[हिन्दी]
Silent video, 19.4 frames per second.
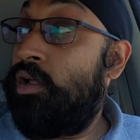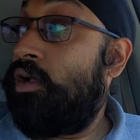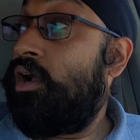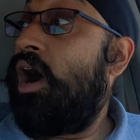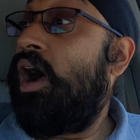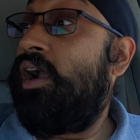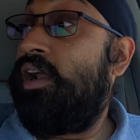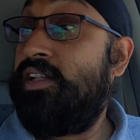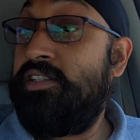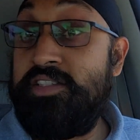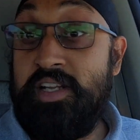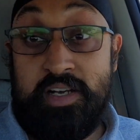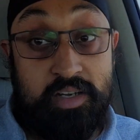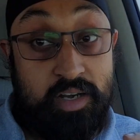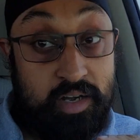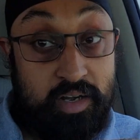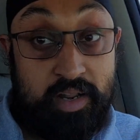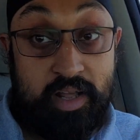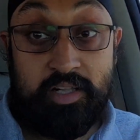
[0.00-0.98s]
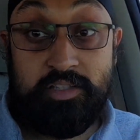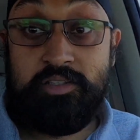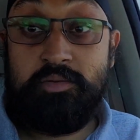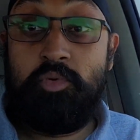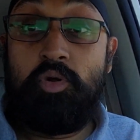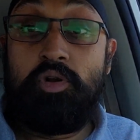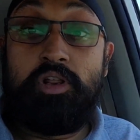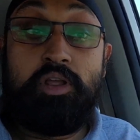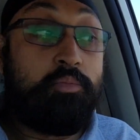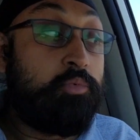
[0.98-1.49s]
गार्डन सेंटर नया जी
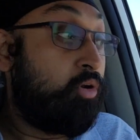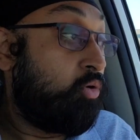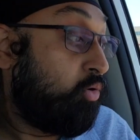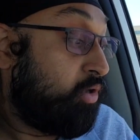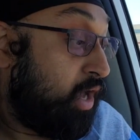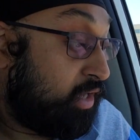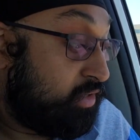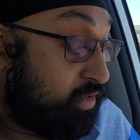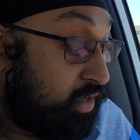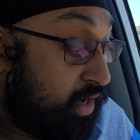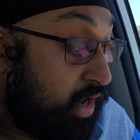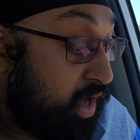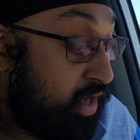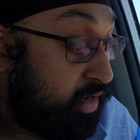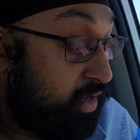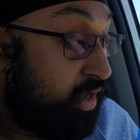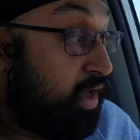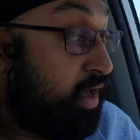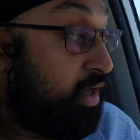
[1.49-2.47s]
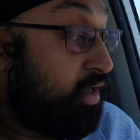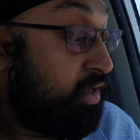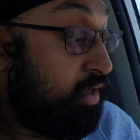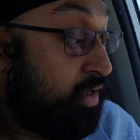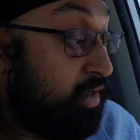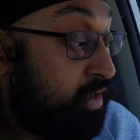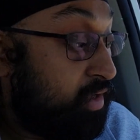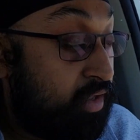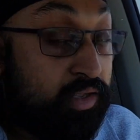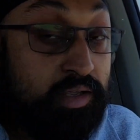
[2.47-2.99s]
बोल के मेरे को याद करा रही है
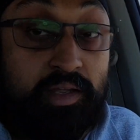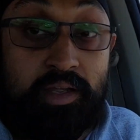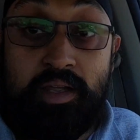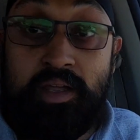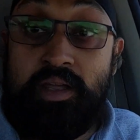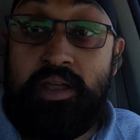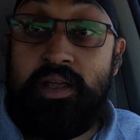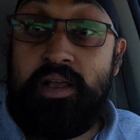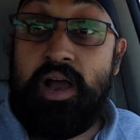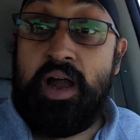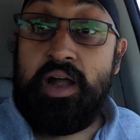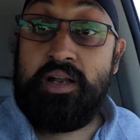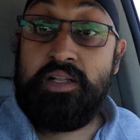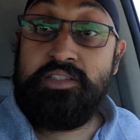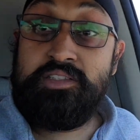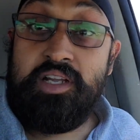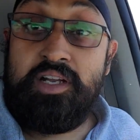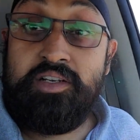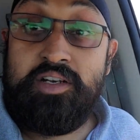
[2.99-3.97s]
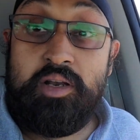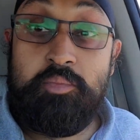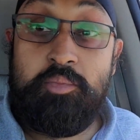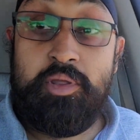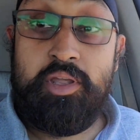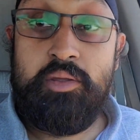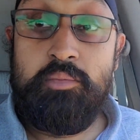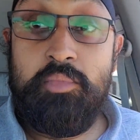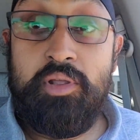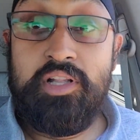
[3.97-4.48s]
कि गार्डन सेंटर
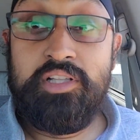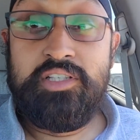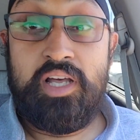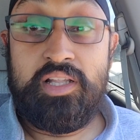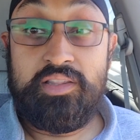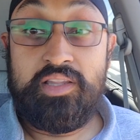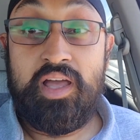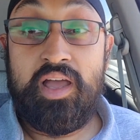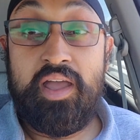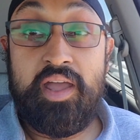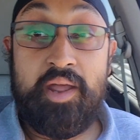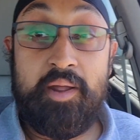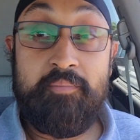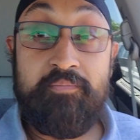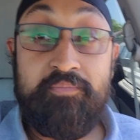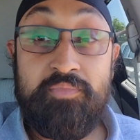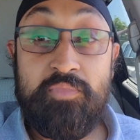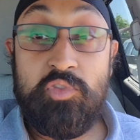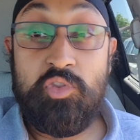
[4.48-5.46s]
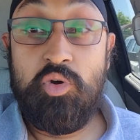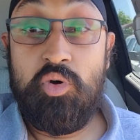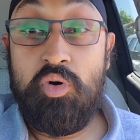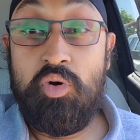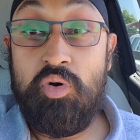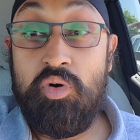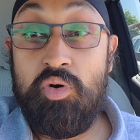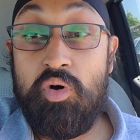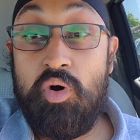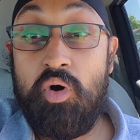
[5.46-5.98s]
भी मिल जाता है तो
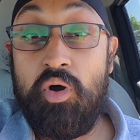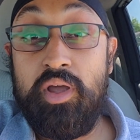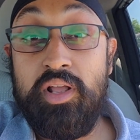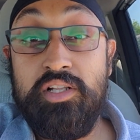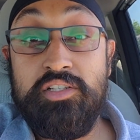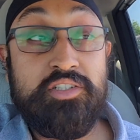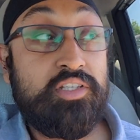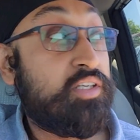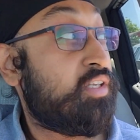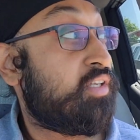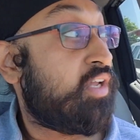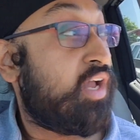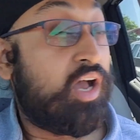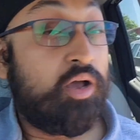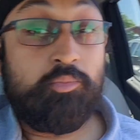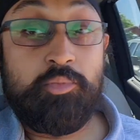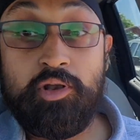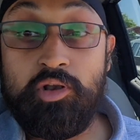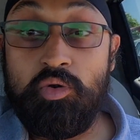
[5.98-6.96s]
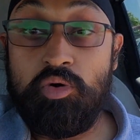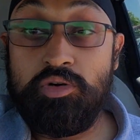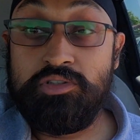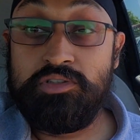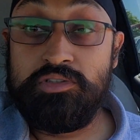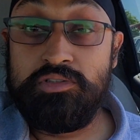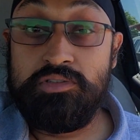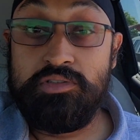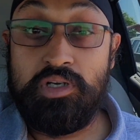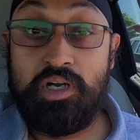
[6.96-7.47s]
ऑयल यहाँ पे लोग
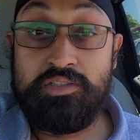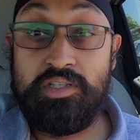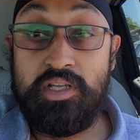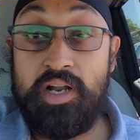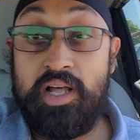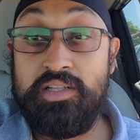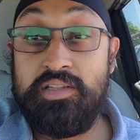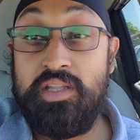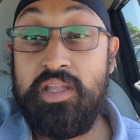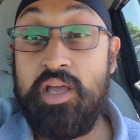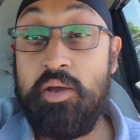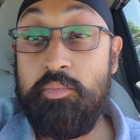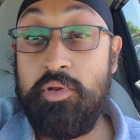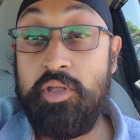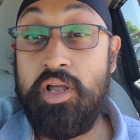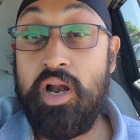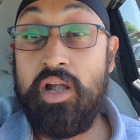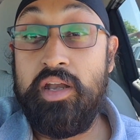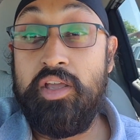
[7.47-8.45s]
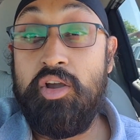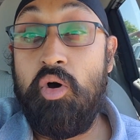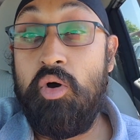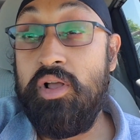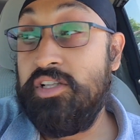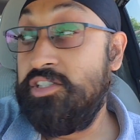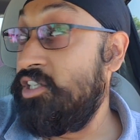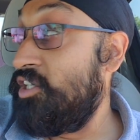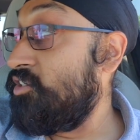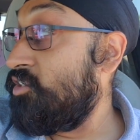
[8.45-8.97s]
अक्सर आते हैं अपनी गाड़ी का
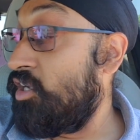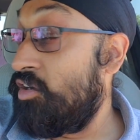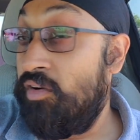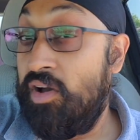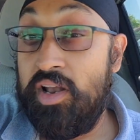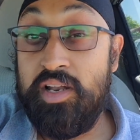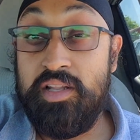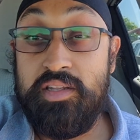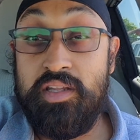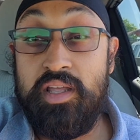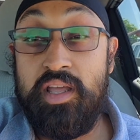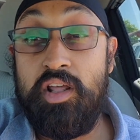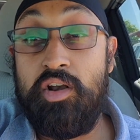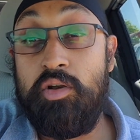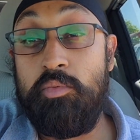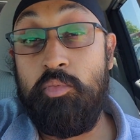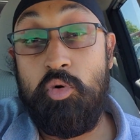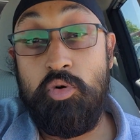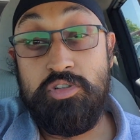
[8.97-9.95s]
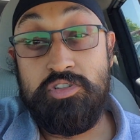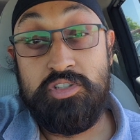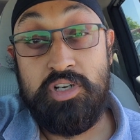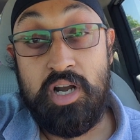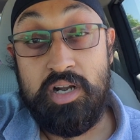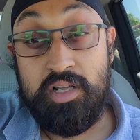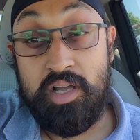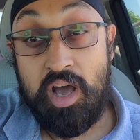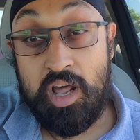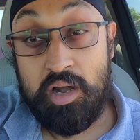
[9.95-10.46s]
ऑयल चेंज करवा लेते हैं रिमोट
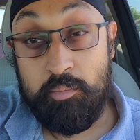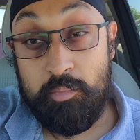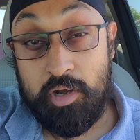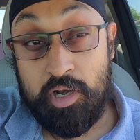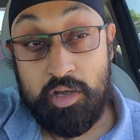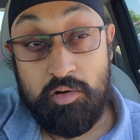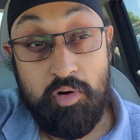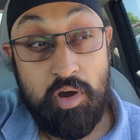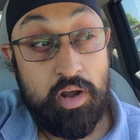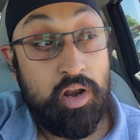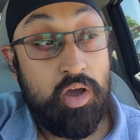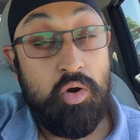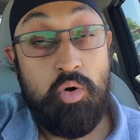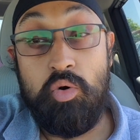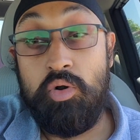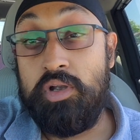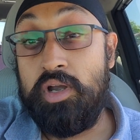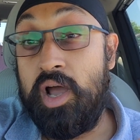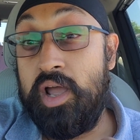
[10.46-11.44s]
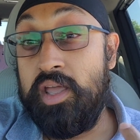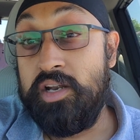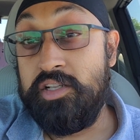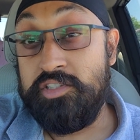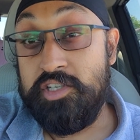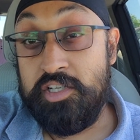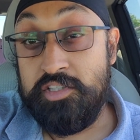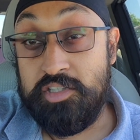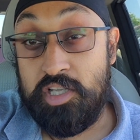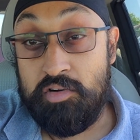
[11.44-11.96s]
स्टार्ट कार में लगवाना हो टायर
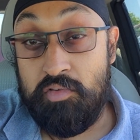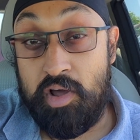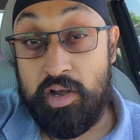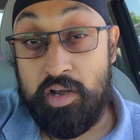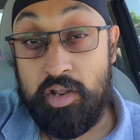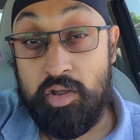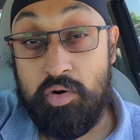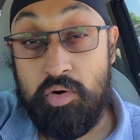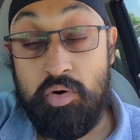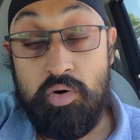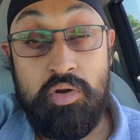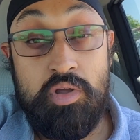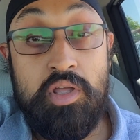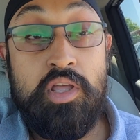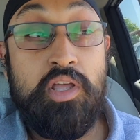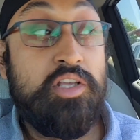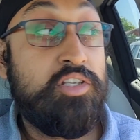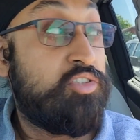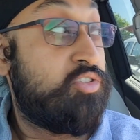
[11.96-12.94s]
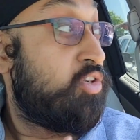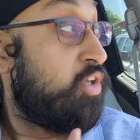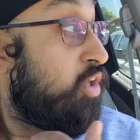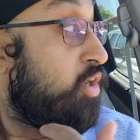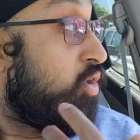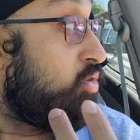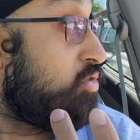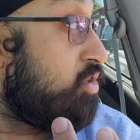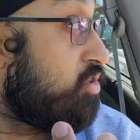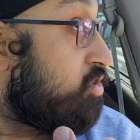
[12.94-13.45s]
चेंज करवाने हो
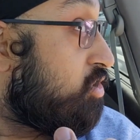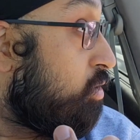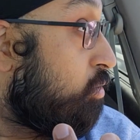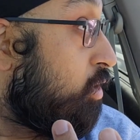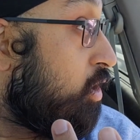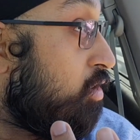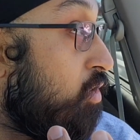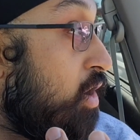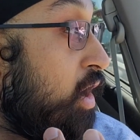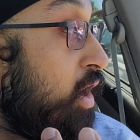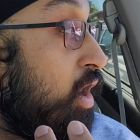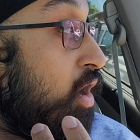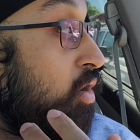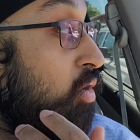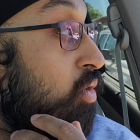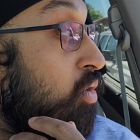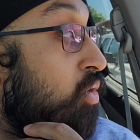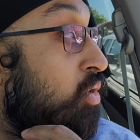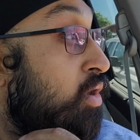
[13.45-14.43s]
स्टीरियो सिस्टम लगवाना हो